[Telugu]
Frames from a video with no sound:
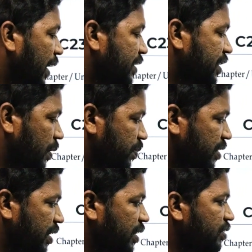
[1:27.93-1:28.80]
అండ్
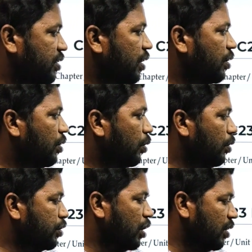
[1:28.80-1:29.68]
చాప్టర్ త్రీ నుంచి
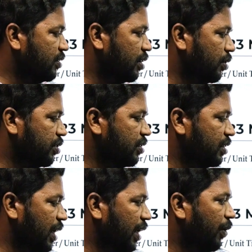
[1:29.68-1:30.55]
రెండు షార్ట్ ఆన్సర్
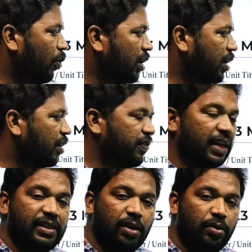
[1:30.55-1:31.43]
క్వశ్చన్స్ అలాగే వన్ అండ్
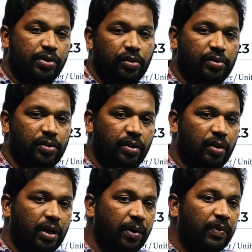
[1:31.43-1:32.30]
హాఫ్ ఎస్ఏ క్వశ్చన్
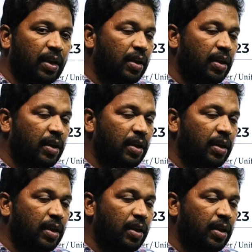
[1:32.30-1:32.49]
వస్తుంది ఓకే